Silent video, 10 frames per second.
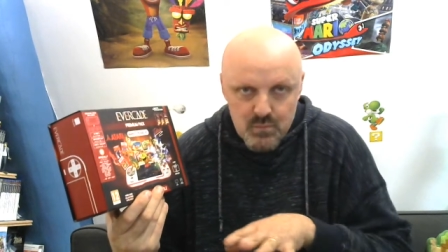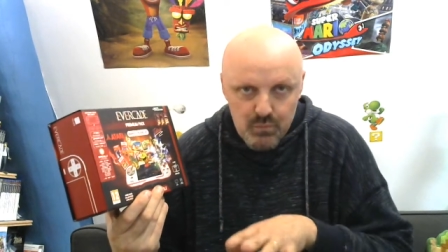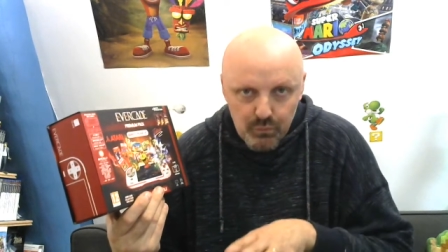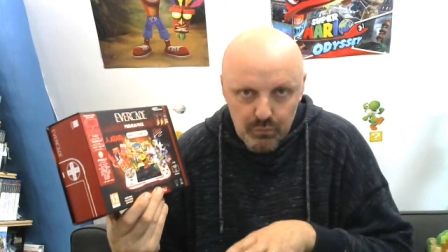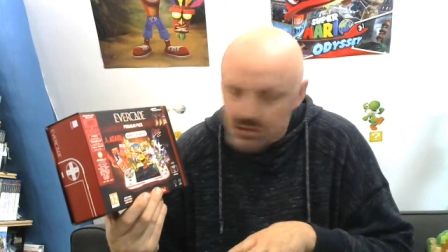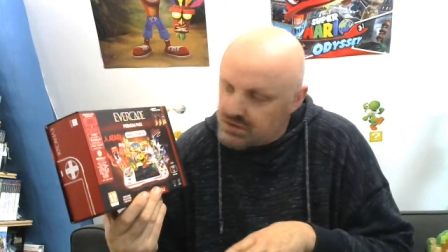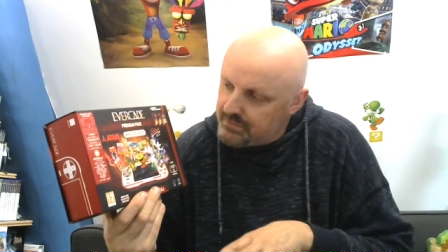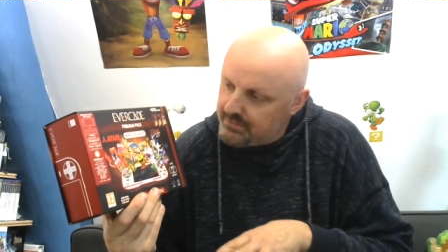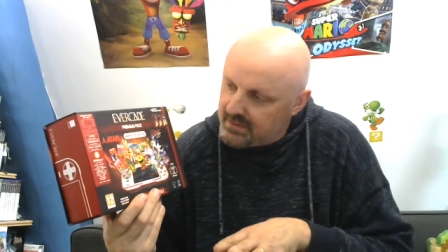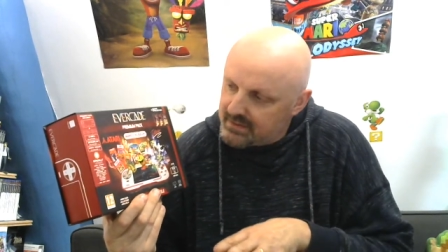Donc moi j'ai
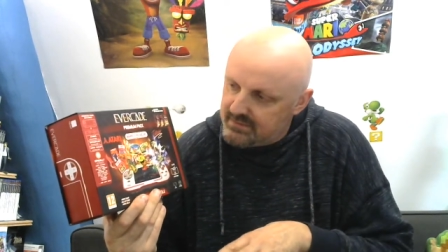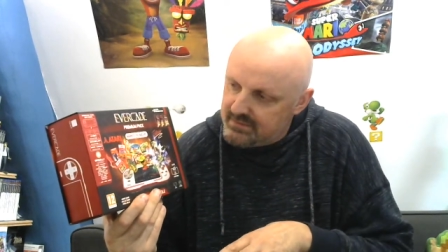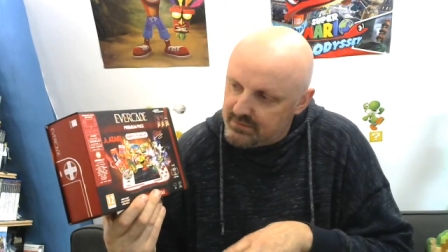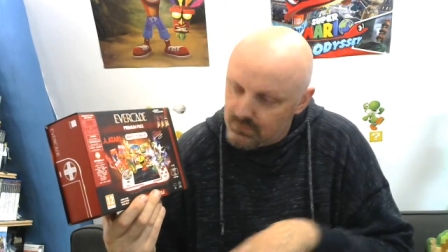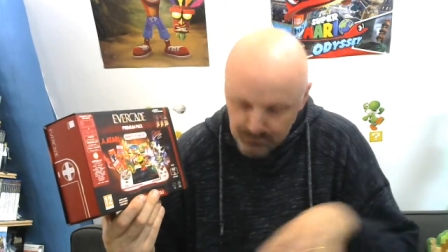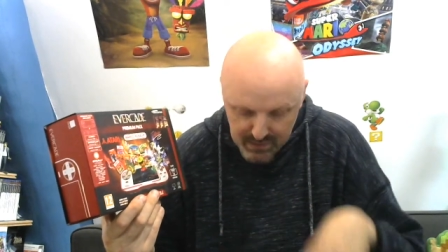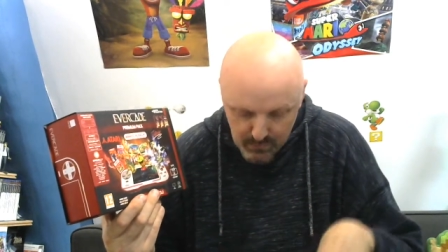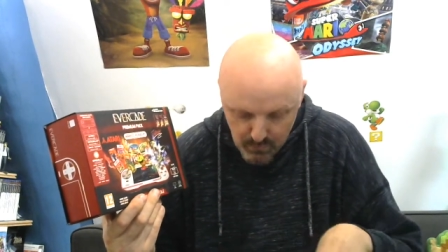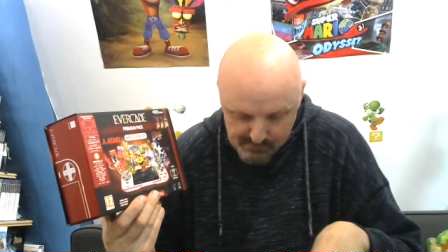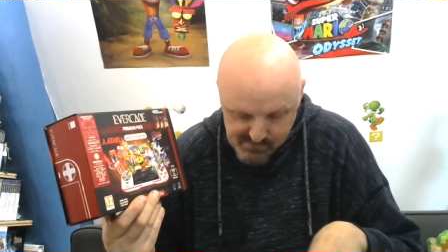fait l'acquisition d'un
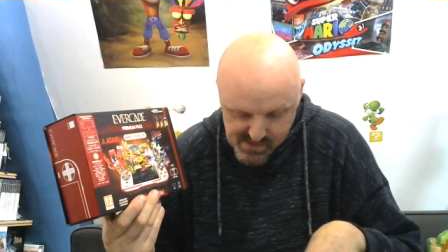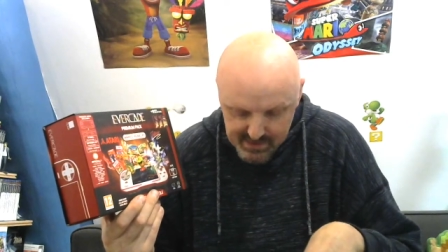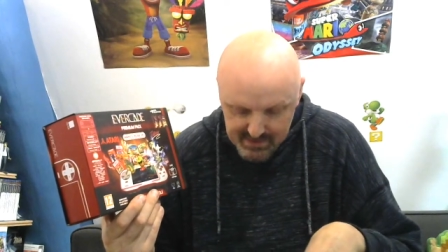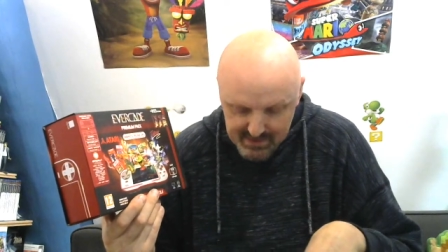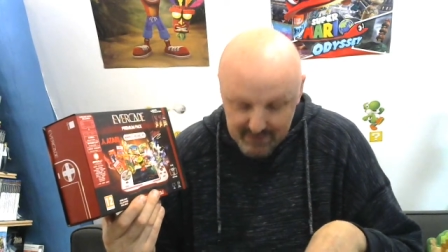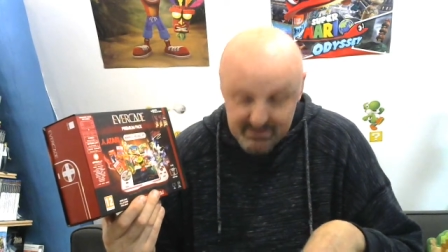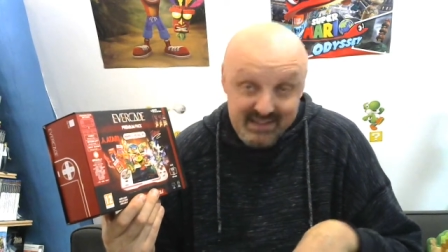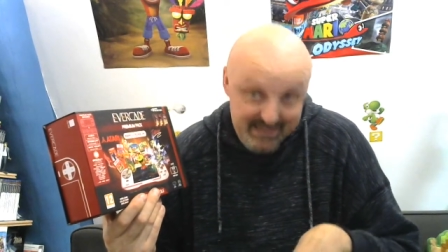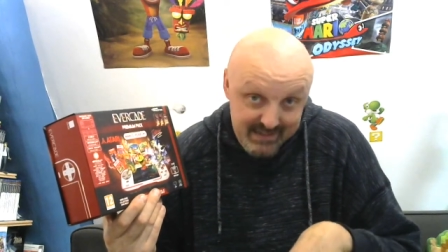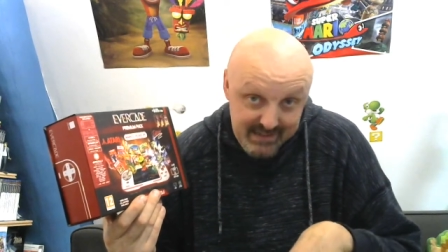lot
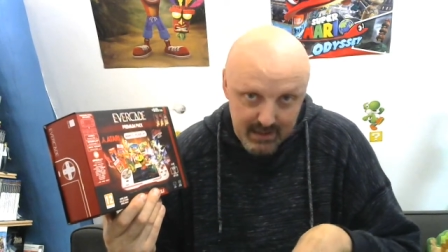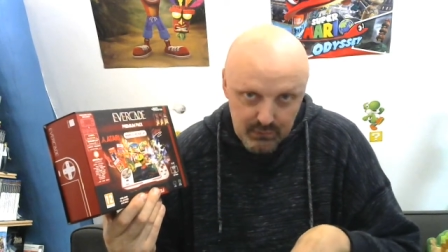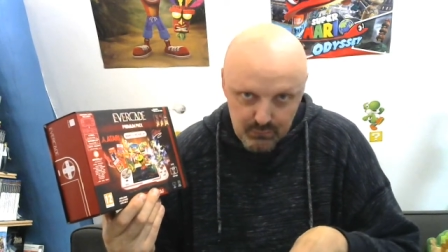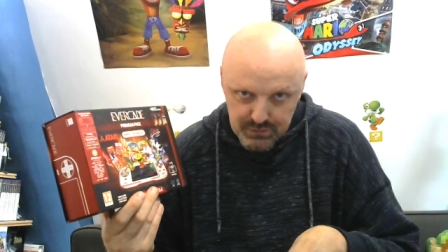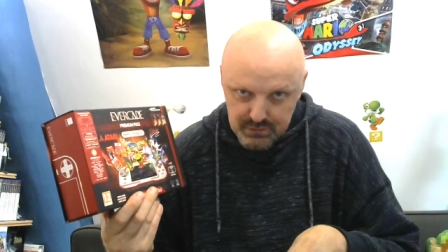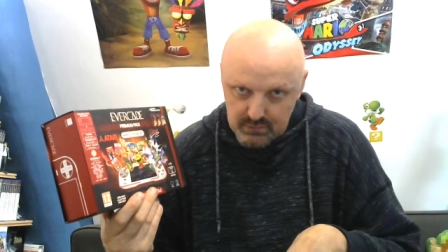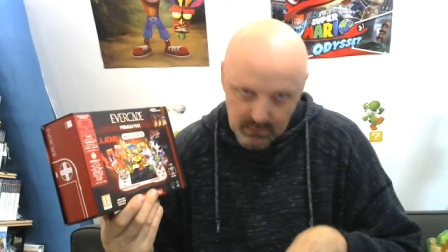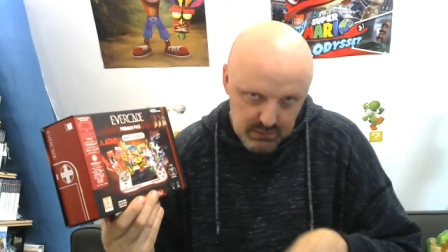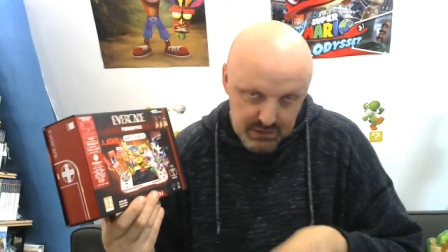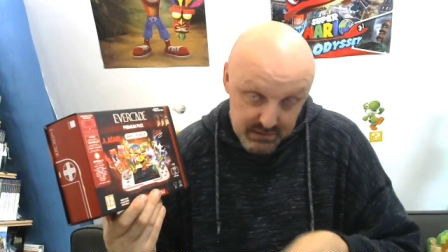avec 10 cartouches,
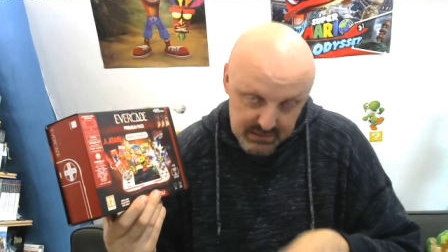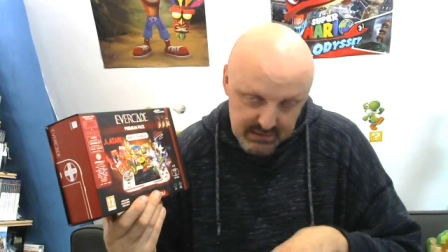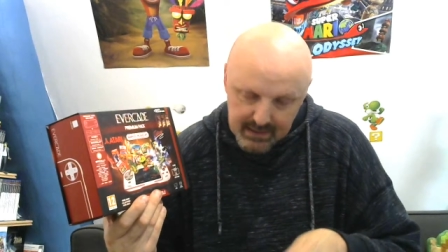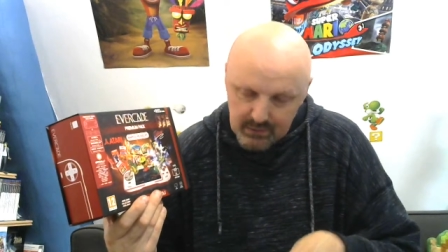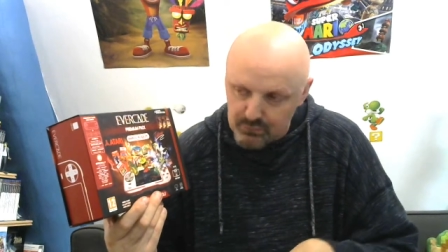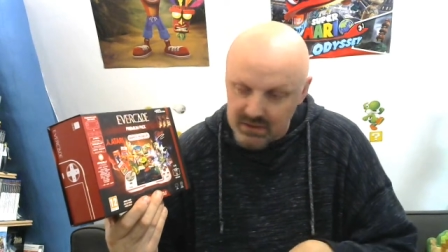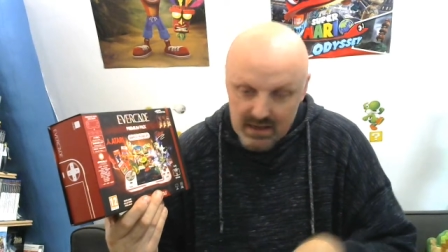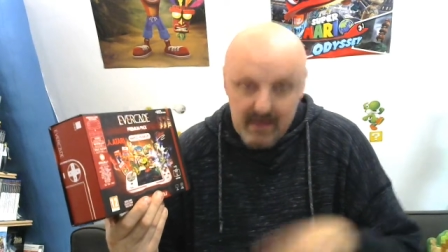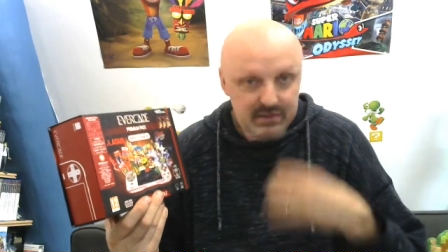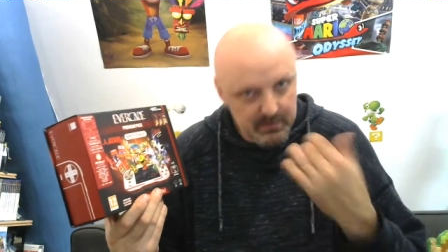voilà j'ai 10 cartouches,
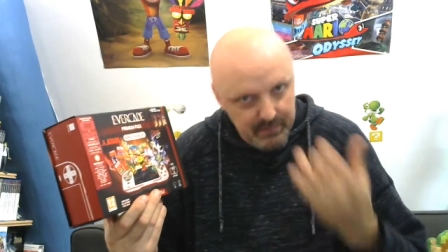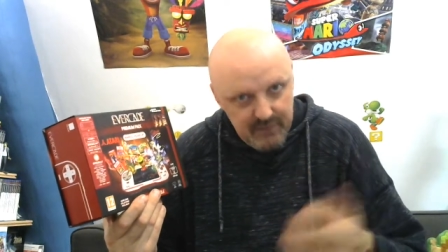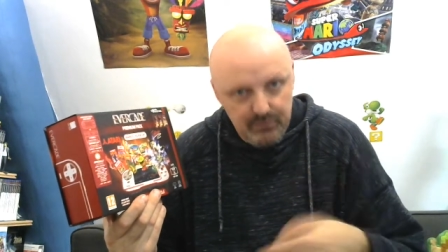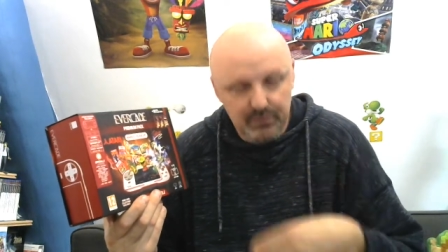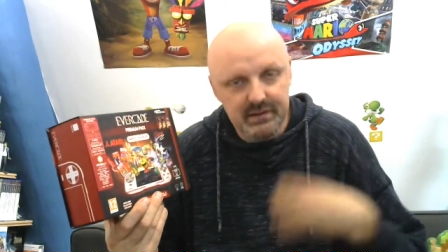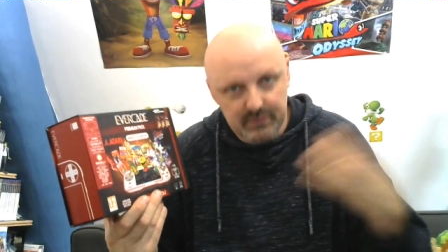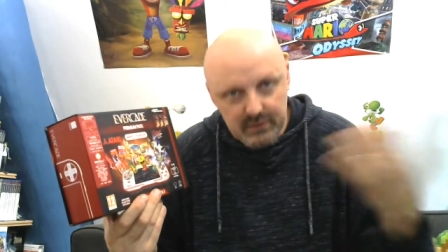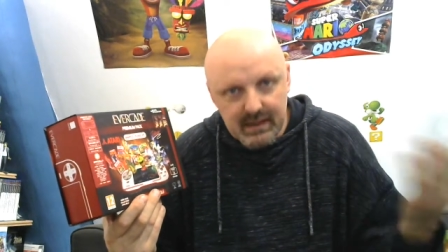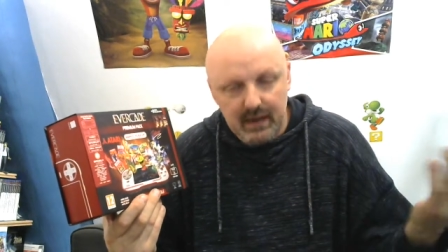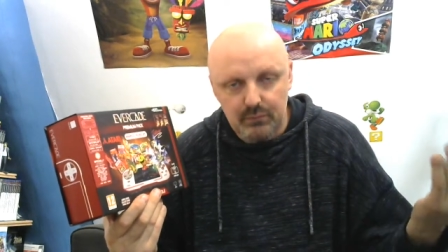c'est après ils vendent des
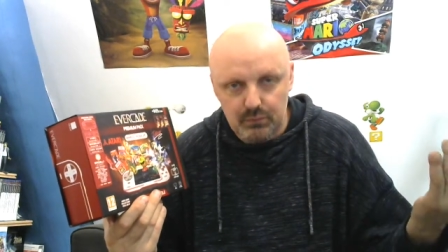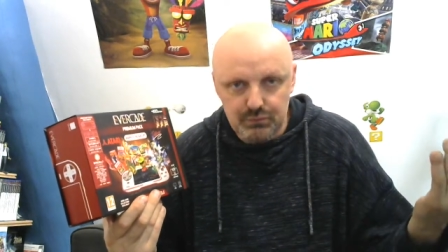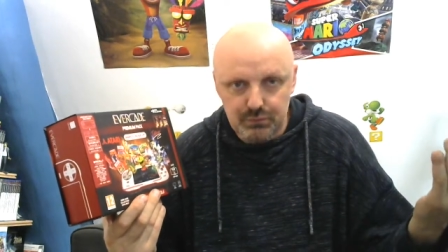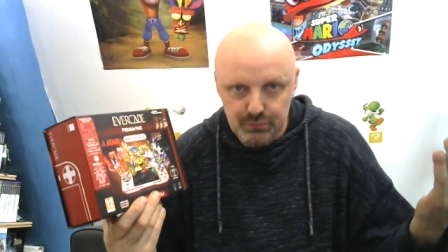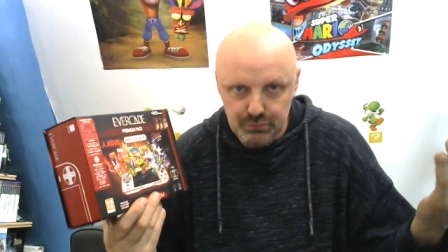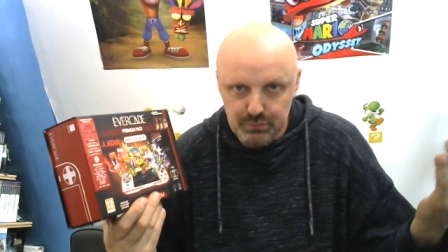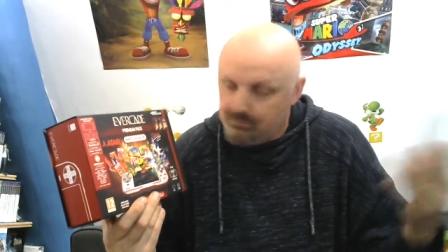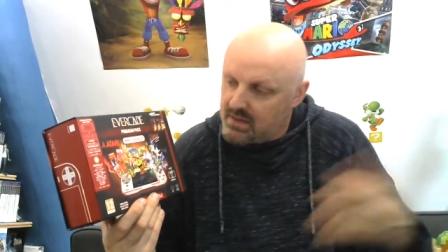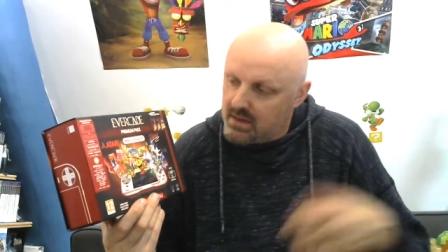autres cartouches de jeu.